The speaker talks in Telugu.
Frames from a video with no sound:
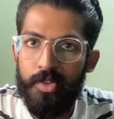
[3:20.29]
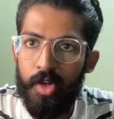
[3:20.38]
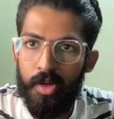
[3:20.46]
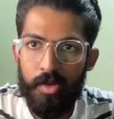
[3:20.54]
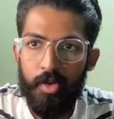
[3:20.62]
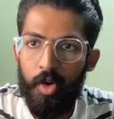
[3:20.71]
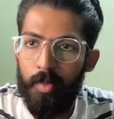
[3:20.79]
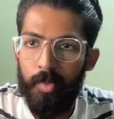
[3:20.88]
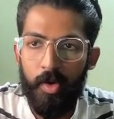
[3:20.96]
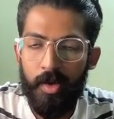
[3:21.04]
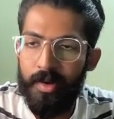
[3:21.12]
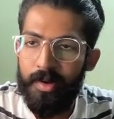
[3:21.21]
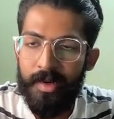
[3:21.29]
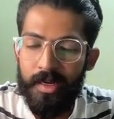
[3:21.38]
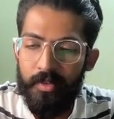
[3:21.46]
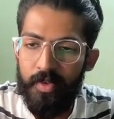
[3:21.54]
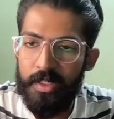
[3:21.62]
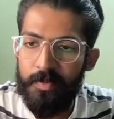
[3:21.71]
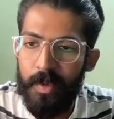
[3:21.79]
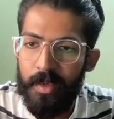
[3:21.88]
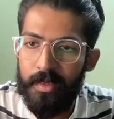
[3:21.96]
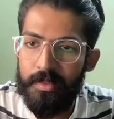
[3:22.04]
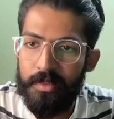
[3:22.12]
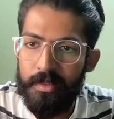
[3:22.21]
డాట్ కామ్లో ఇక్కడ డేట్ ఎఫ్ఎన్ఎస్
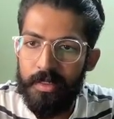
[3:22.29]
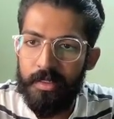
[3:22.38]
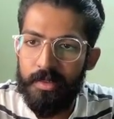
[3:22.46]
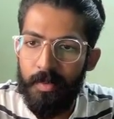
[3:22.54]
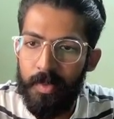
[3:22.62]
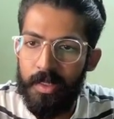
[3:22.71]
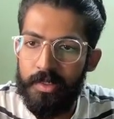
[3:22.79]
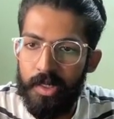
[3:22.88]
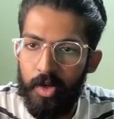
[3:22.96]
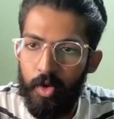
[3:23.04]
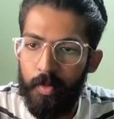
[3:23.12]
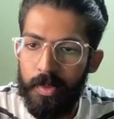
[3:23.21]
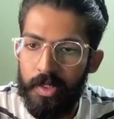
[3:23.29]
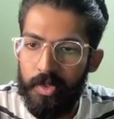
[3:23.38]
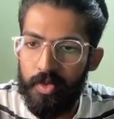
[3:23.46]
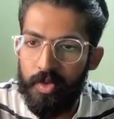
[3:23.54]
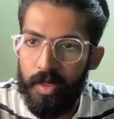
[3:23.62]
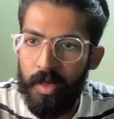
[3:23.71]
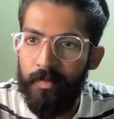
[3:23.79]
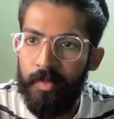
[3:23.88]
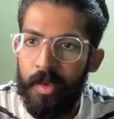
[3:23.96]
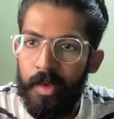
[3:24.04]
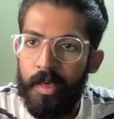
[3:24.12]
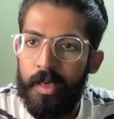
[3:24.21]
ప్యాకేజ్ దీనికి సంబంధించి ఇక్కడ ఓపెన్ చేసుకుంటే
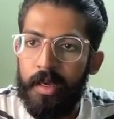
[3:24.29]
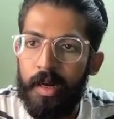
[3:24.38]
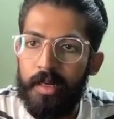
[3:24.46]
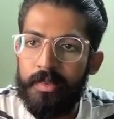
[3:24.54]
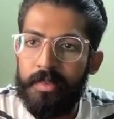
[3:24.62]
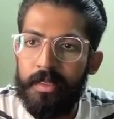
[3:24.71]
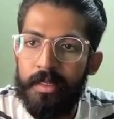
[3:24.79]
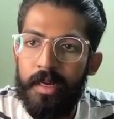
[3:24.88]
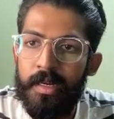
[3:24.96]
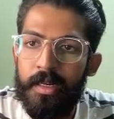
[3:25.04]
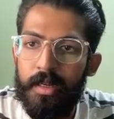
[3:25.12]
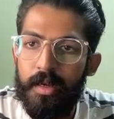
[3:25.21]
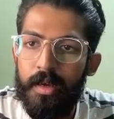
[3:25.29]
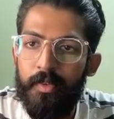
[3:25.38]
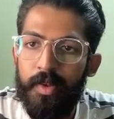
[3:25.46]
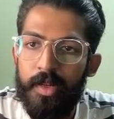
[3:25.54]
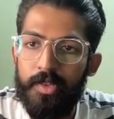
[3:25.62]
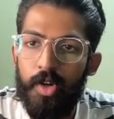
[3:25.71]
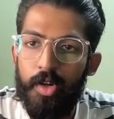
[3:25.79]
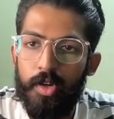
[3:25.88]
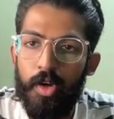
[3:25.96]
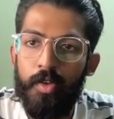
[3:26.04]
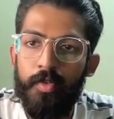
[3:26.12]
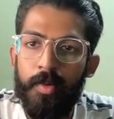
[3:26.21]
ఇక్కడ సి డేట్ ఎఫ్ఎన్ఎస్ డాట్
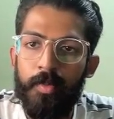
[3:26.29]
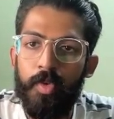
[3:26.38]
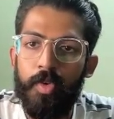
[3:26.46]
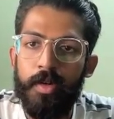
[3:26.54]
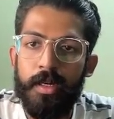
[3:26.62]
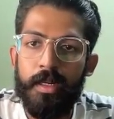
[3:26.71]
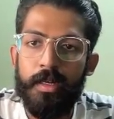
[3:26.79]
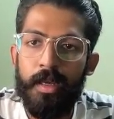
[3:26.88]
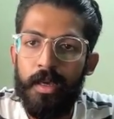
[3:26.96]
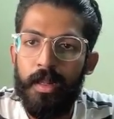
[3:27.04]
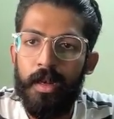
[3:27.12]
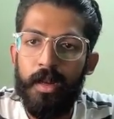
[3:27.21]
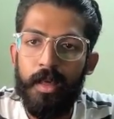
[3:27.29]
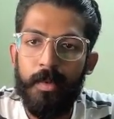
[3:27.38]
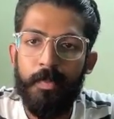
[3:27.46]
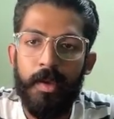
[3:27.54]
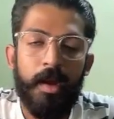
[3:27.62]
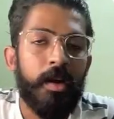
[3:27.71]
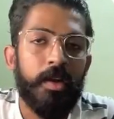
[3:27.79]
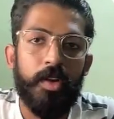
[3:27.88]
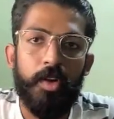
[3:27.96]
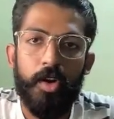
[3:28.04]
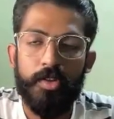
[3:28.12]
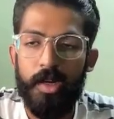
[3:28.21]
ఆర్గ్ ఫర్ మోర్ డీటెయిల్ ఏపీఐ అండ్
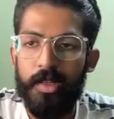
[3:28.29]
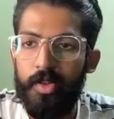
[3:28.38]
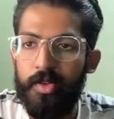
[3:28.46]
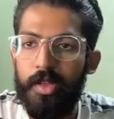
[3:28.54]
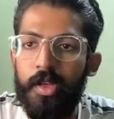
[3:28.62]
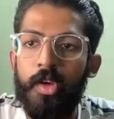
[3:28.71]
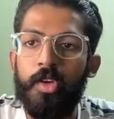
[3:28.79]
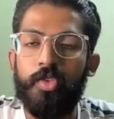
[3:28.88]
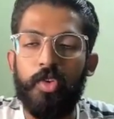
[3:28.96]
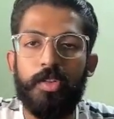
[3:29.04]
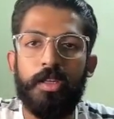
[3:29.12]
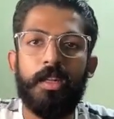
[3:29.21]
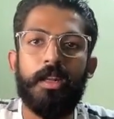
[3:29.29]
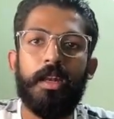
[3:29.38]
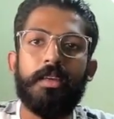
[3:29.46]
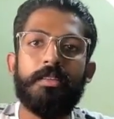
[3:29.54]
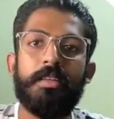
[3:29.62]
అదర్ డాక్స్ అయితే ఉంది సో దీన్ని క్లిక్